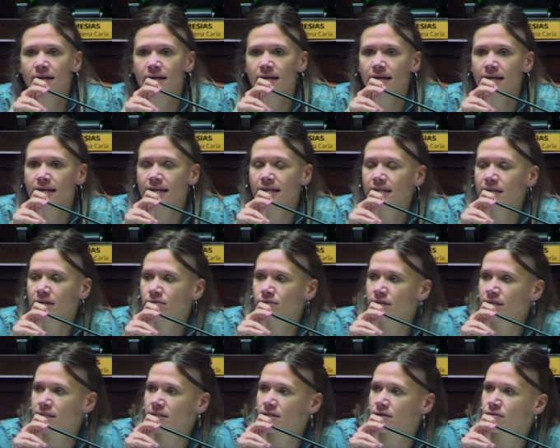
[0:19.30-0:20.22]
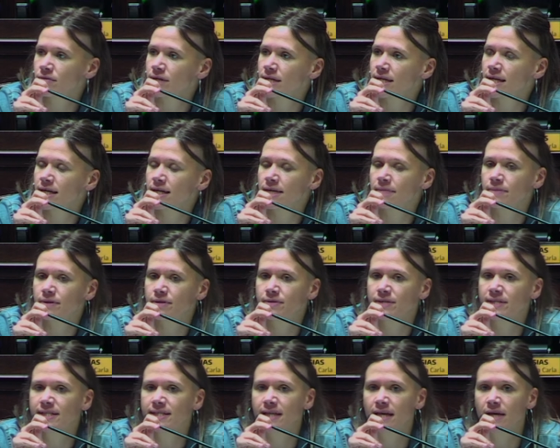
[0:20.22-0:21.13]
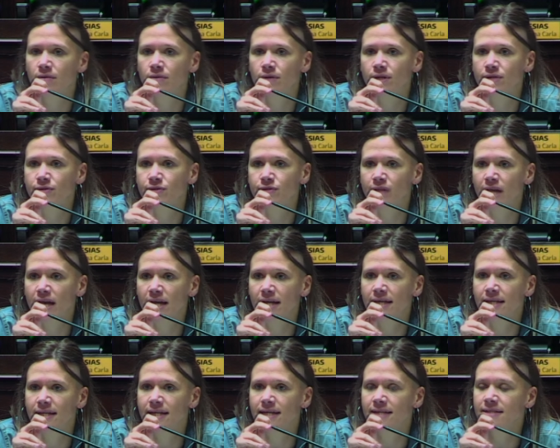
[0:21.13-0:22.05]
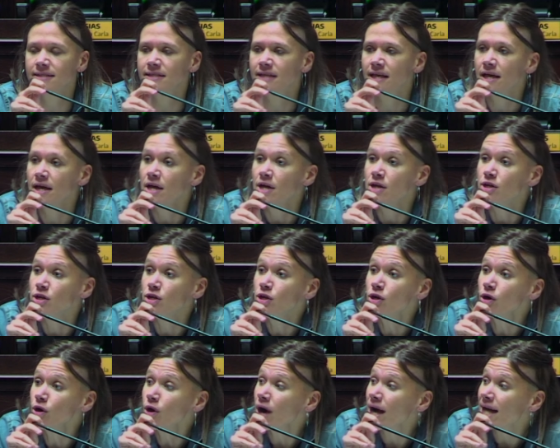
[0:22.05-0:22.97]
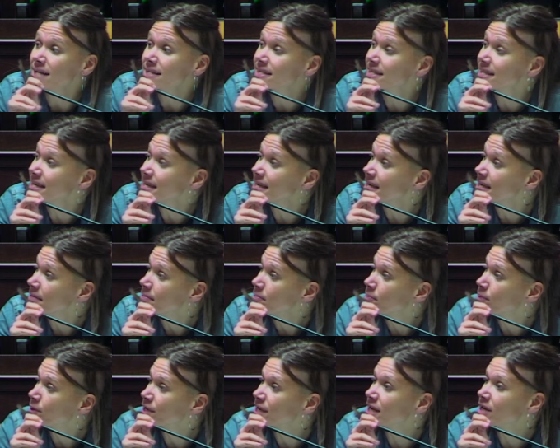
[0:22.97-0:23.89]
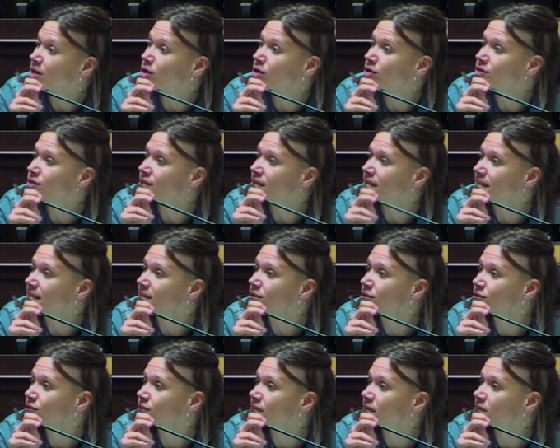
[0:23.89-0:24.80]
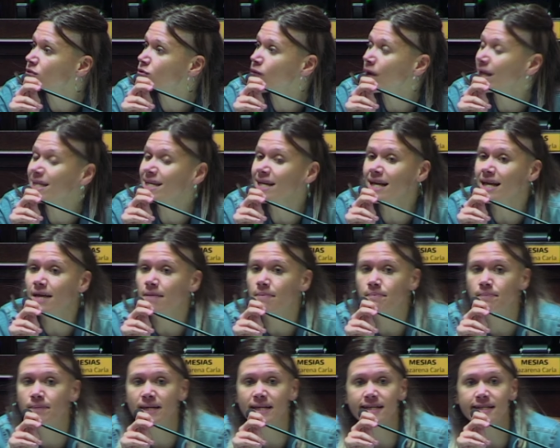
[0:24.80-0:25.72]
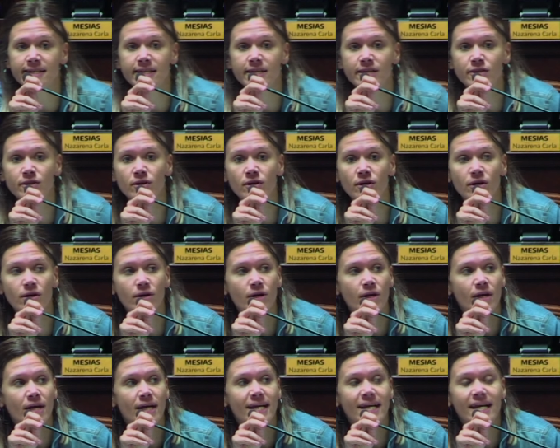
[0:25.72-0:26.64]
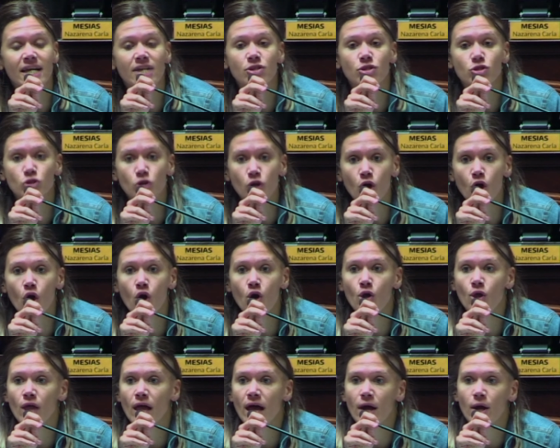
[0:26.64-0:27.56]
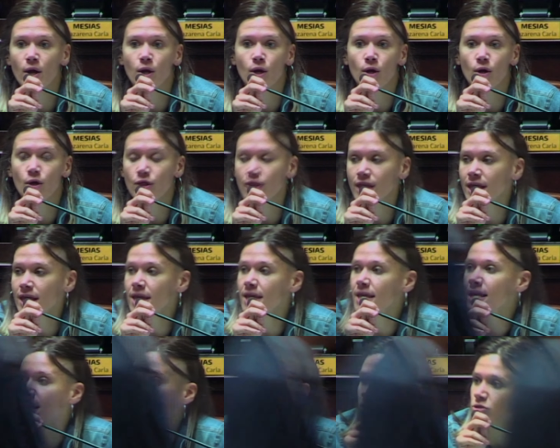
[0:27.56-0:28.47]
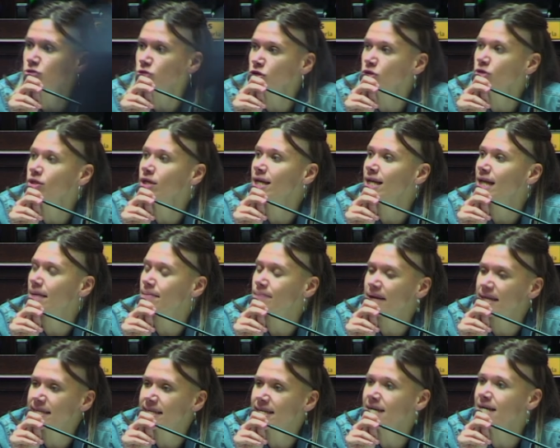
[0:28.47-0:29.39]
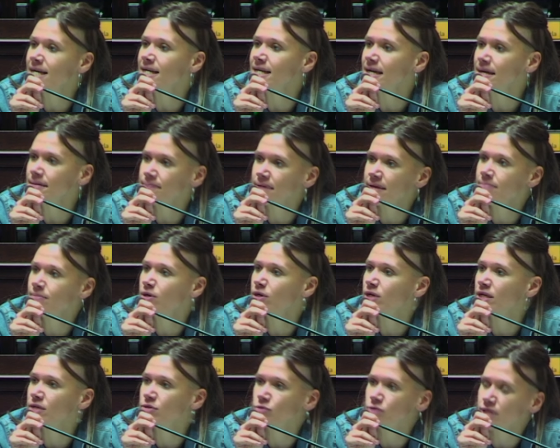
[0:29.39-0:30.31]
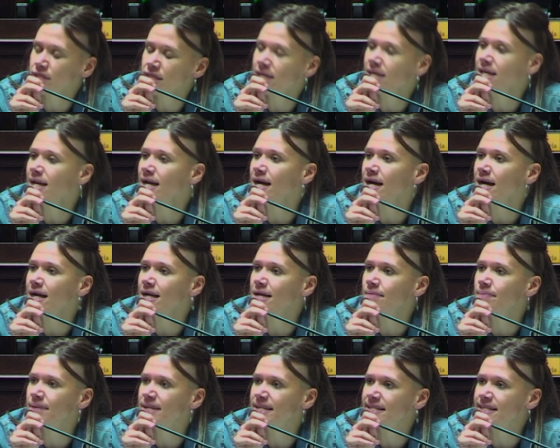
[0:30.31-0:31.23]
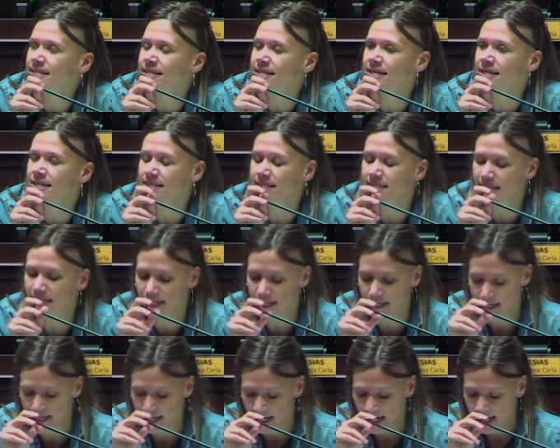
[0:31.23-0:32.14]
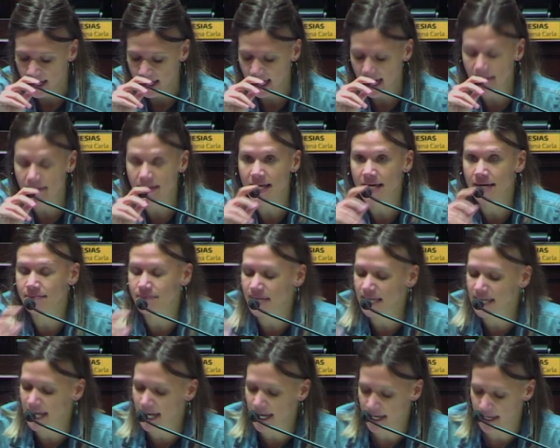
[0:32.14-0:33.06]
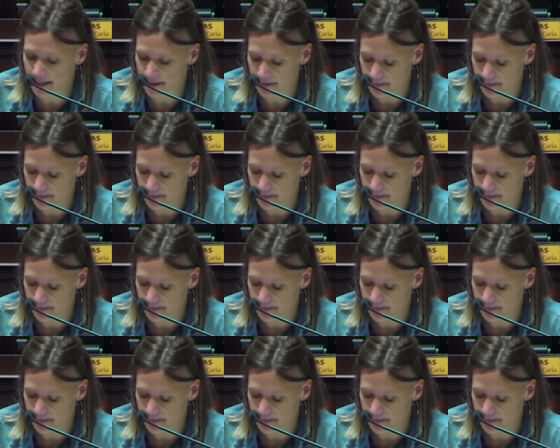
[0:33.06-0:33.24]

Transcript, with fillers: en algunas escuelas en la provincia de Buenos Aires, no así por el contenido sexual explícito que todos los días, todas las mañanas vemos que tuitea el presidente Javier Milei.